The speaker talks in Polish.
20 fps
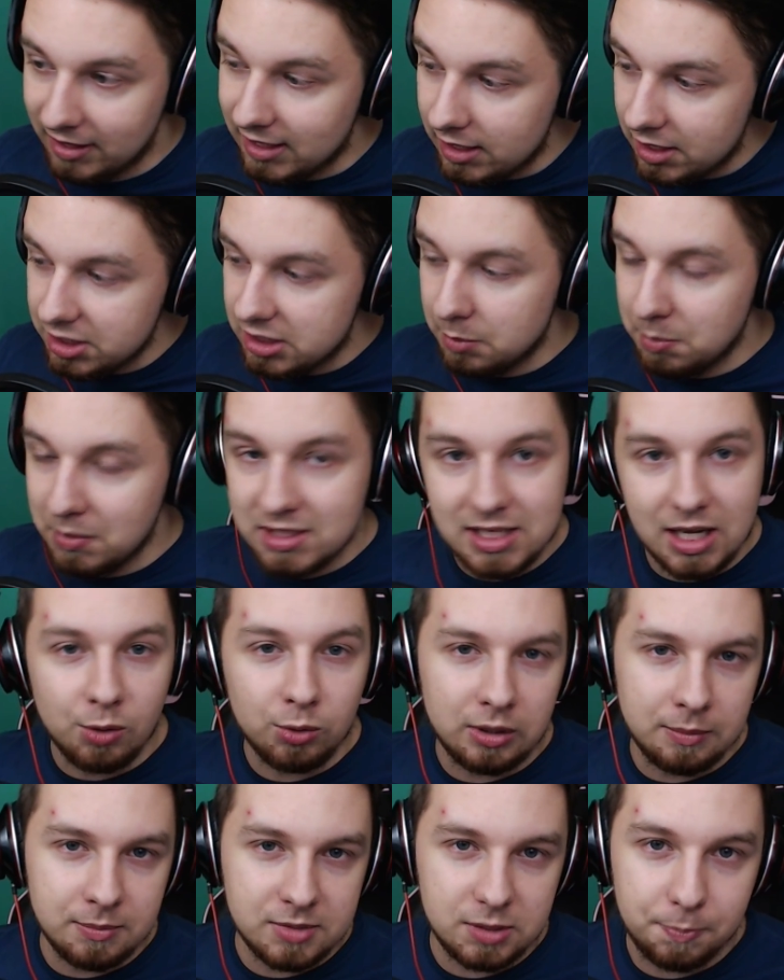Daliście mi
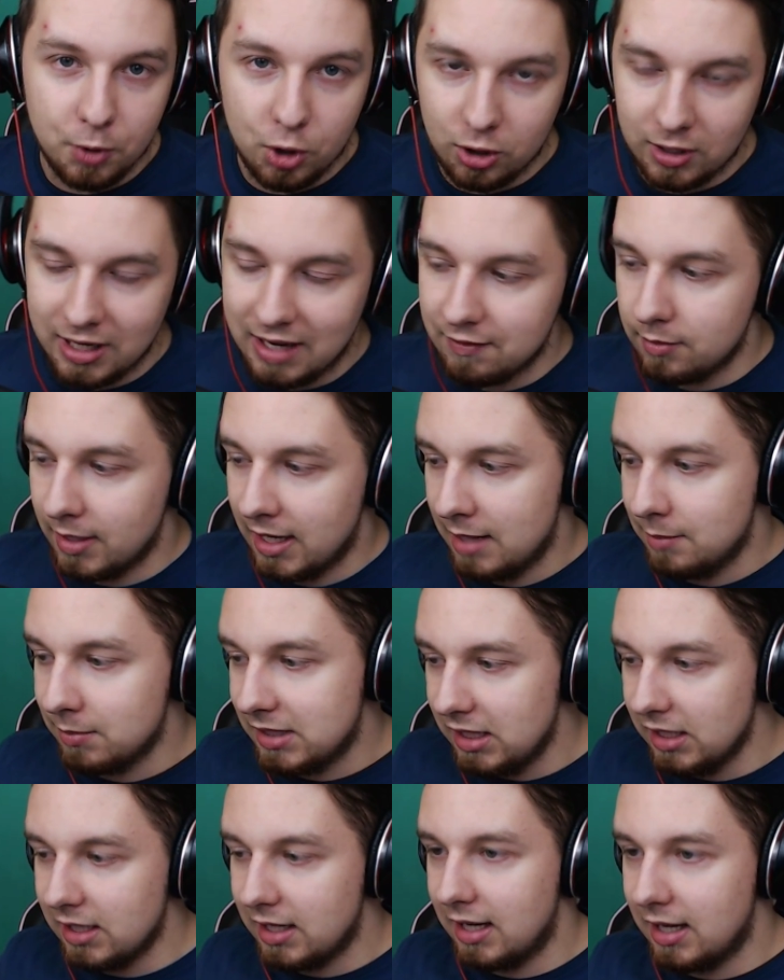całkiem sporo, ja wybrałem
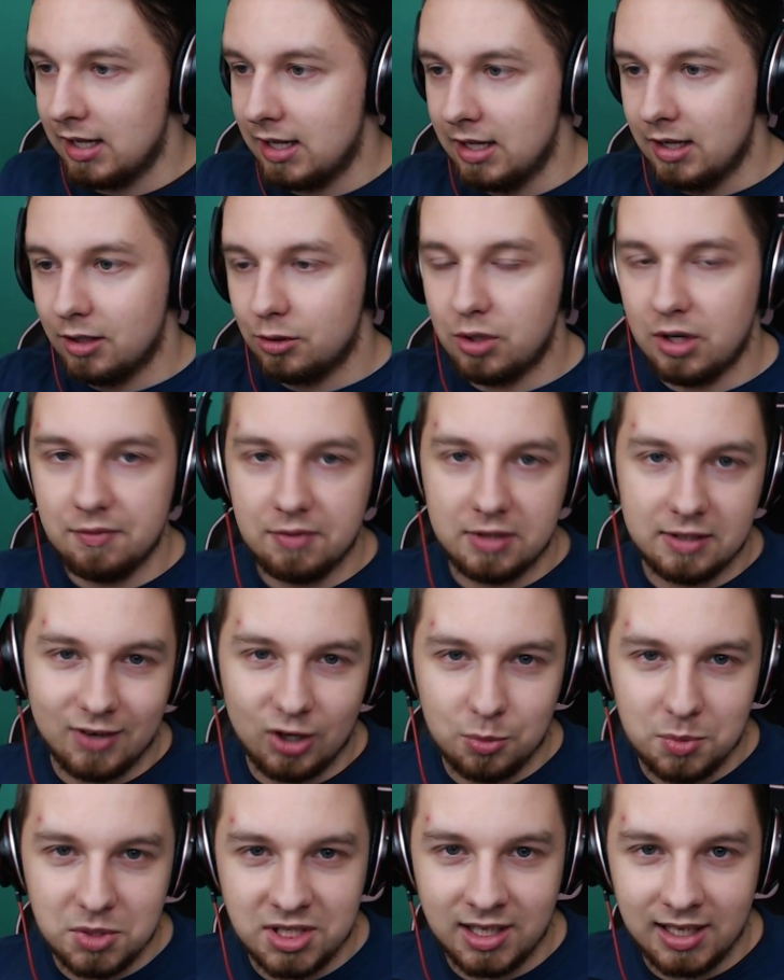kilka, które
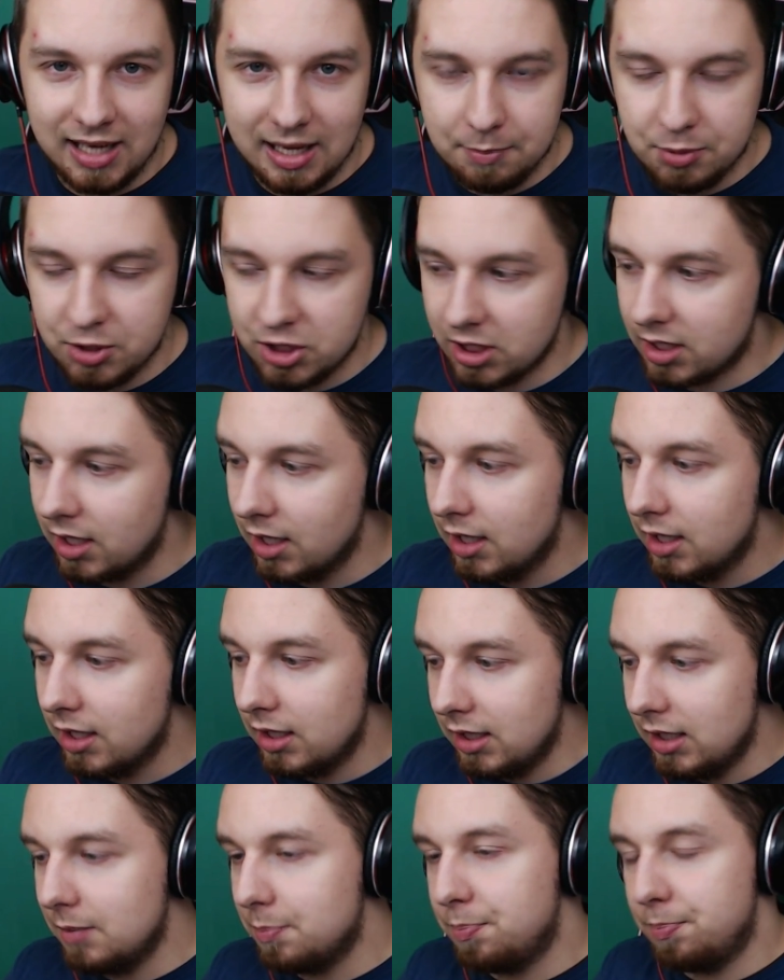wydawały mi się najlepszych
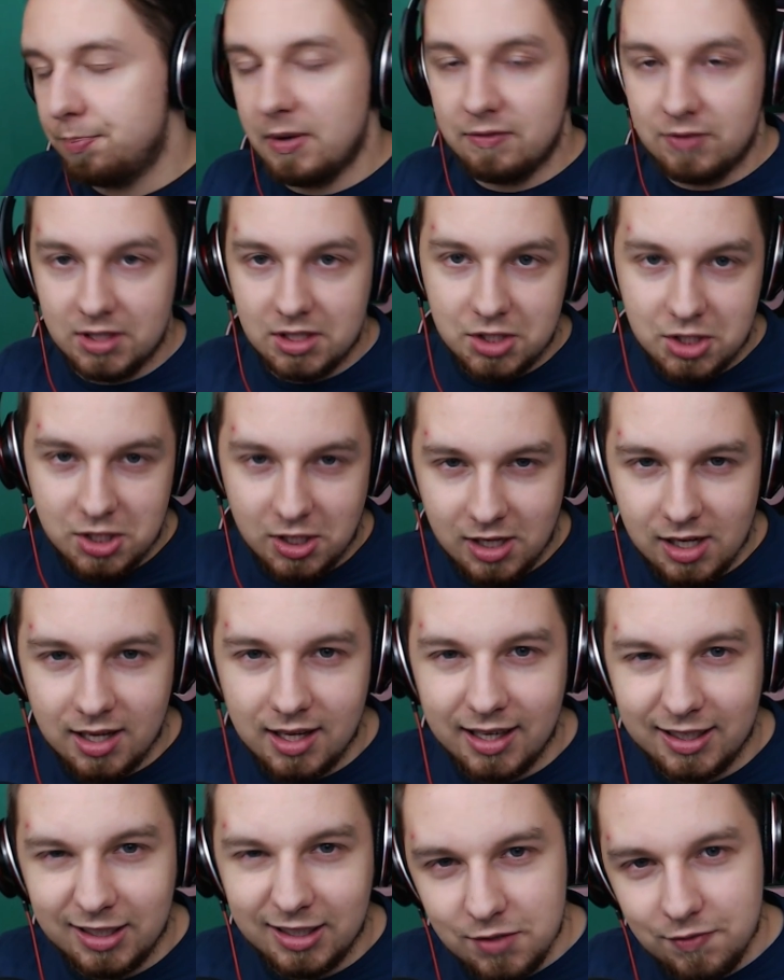i pewnie jeszcze
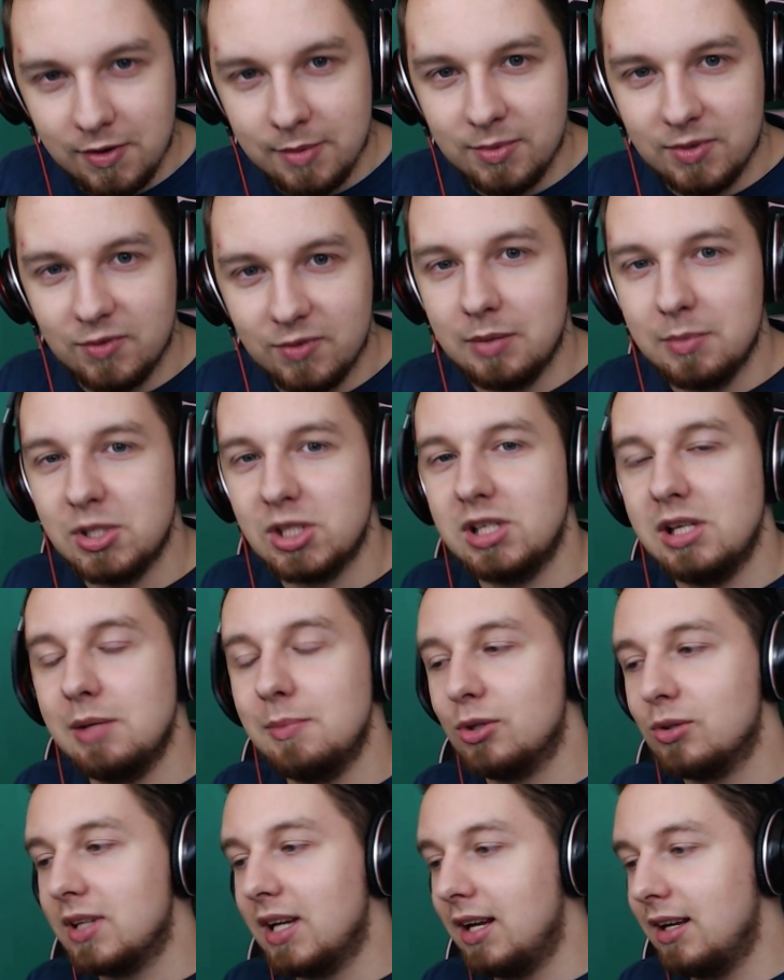kilka jakichś
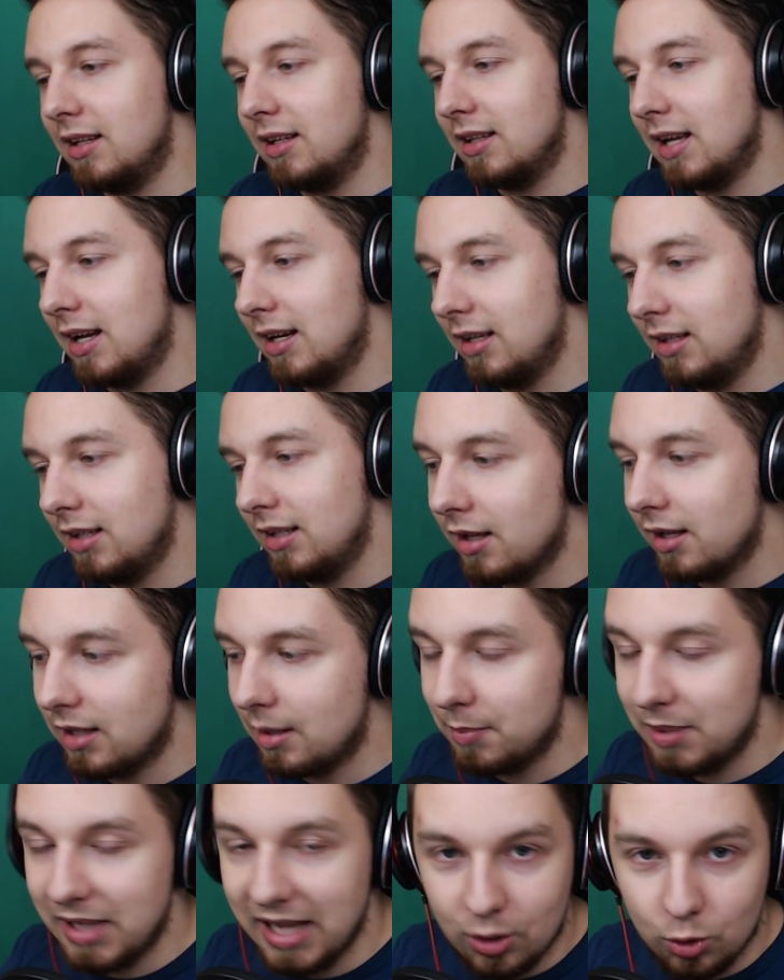wymyślimy tutaj na, na,
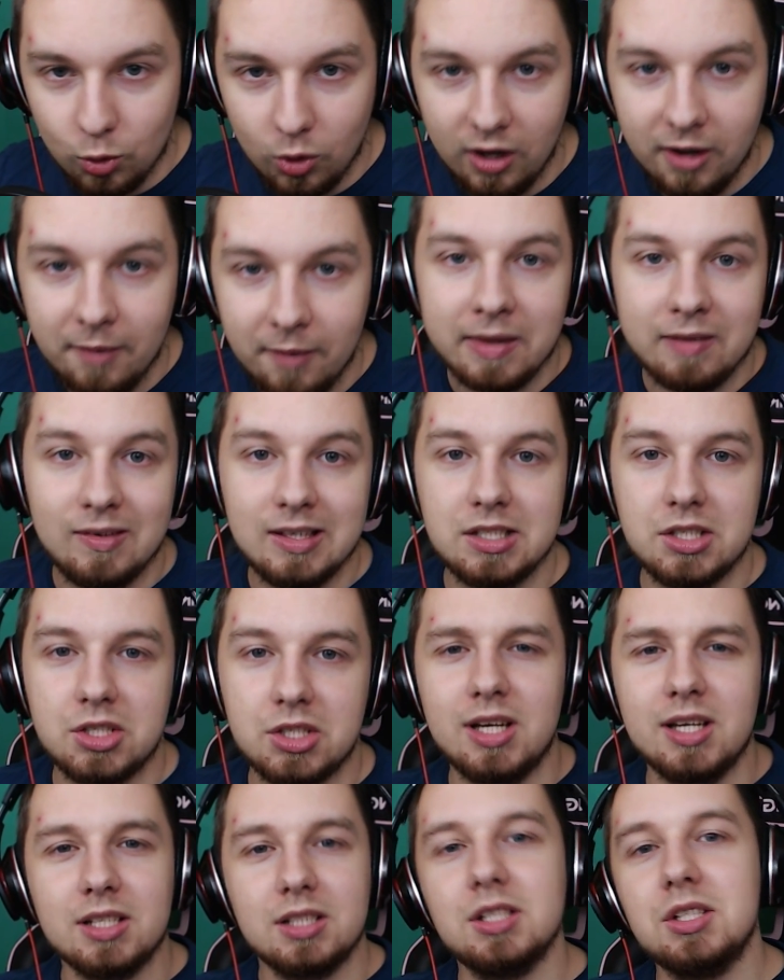na biegu, więc
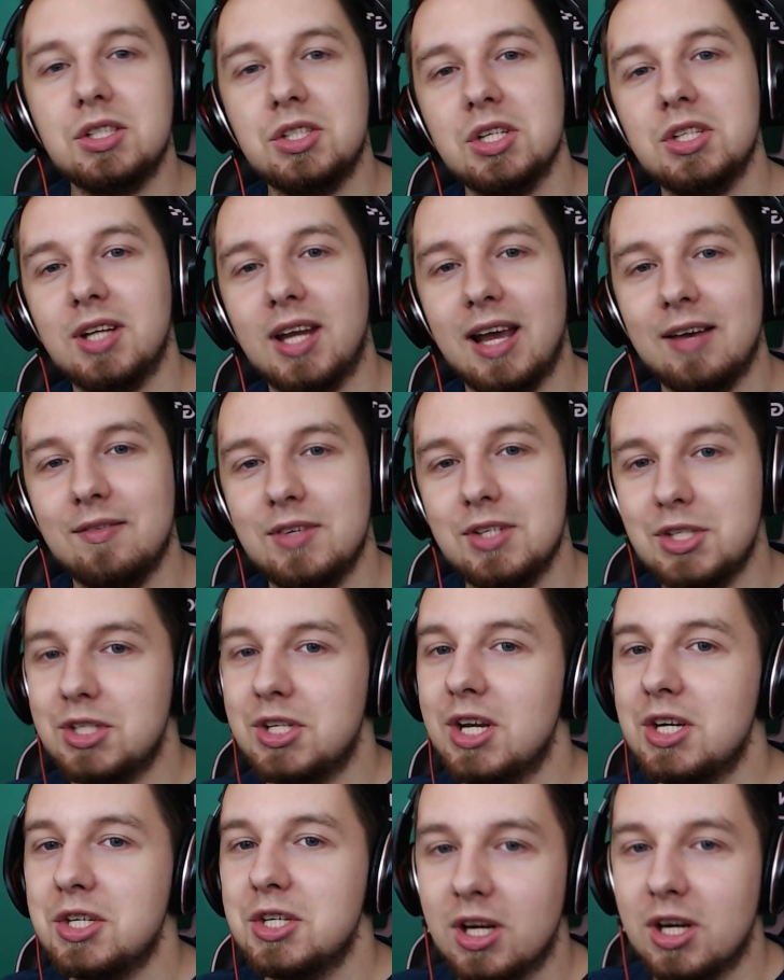jeżeli jesteście ciekawi
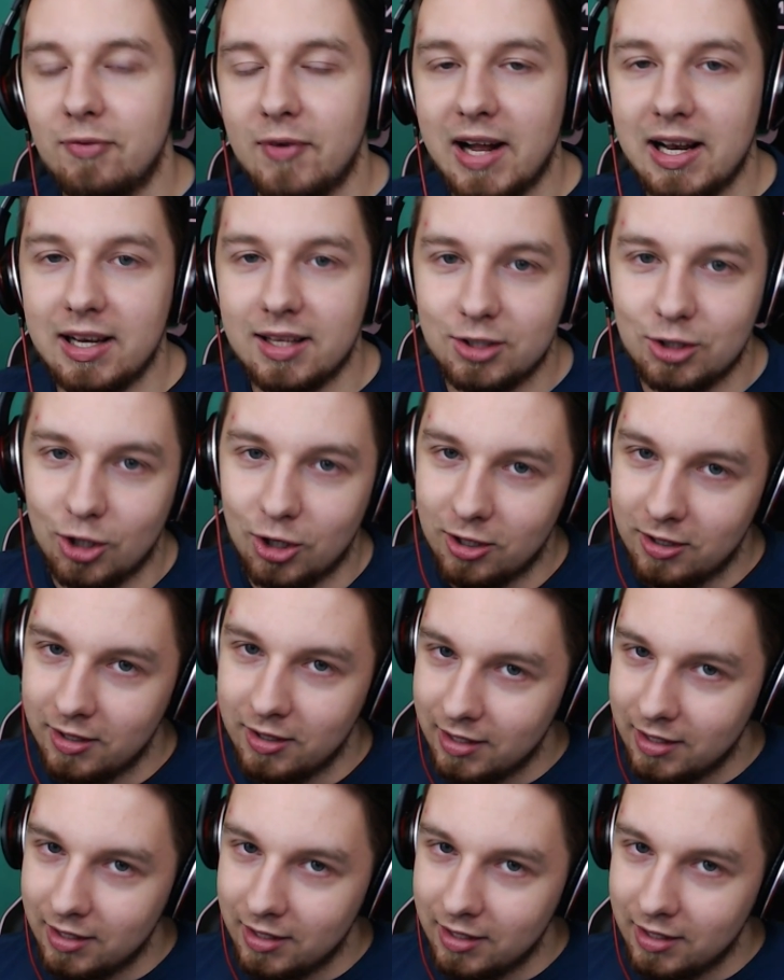dzisiejszych walk, to